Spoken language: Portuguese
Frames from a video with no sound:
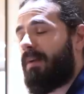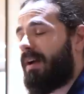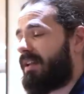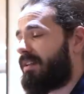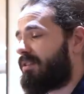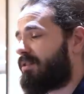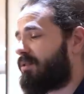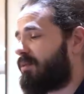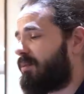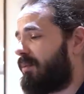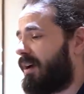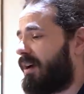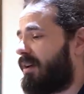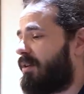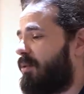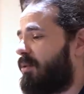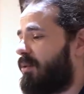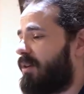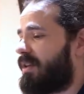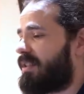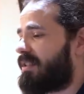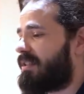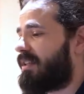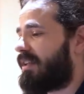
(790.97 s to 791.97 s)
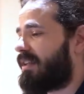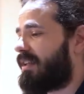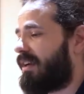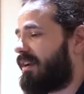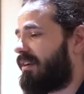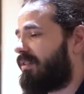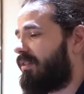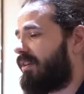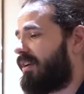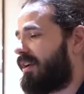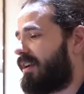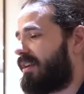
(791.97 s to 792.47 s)
Mais uma coisa que
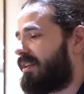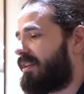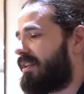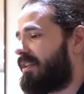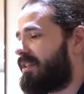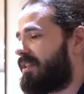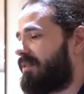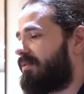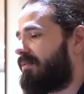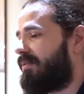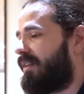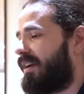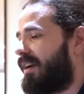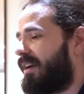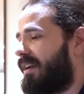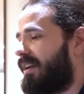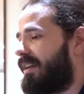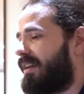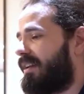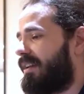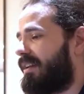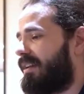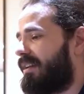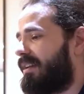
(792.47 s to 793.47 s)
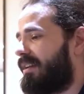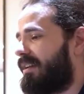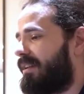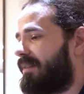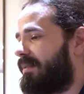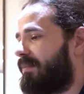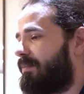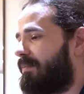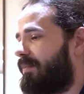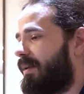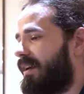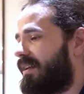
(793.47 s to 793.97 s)
agora a gente
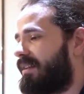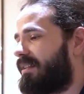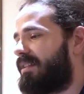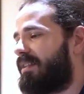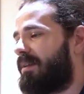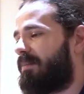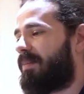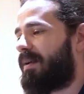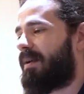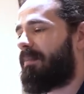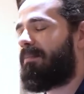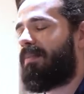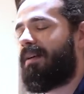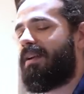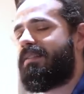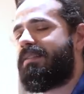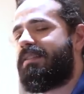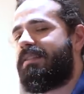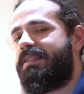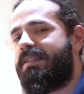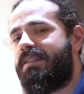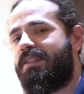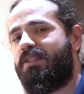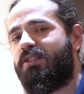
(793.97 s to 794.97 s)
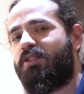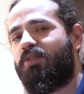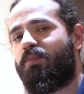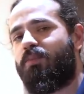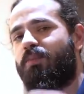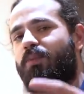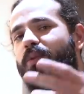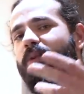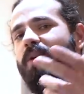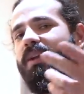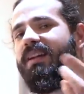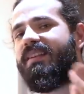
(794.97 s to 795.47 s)
vai partir para a parte de
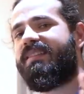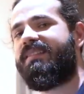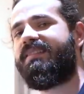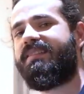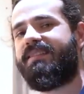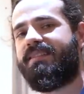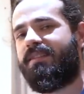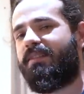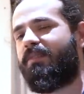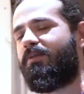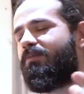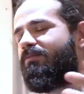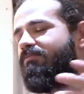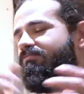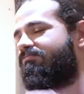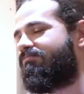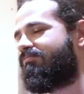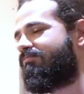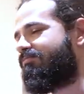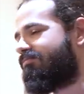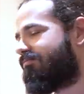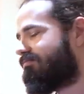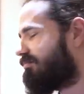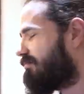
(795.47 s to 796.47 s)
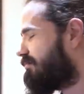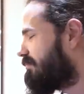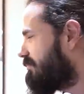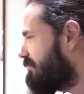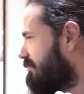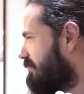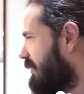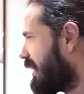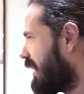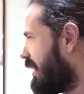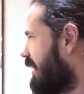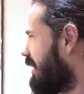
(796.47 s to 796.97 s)
exploração
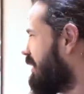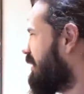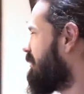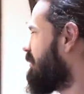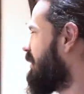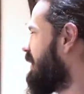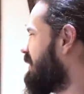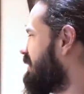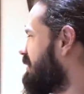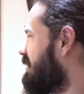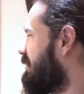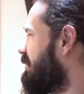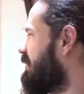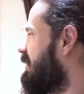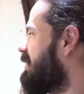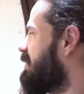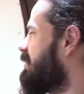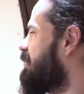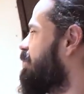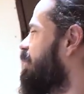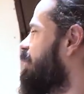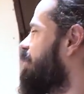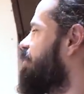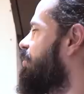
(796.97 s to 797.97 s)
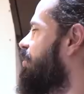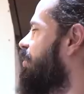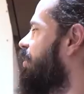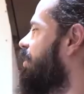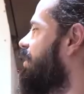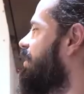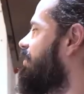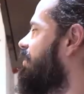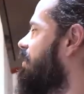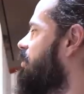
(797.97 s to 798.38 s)
da calibração desse motor.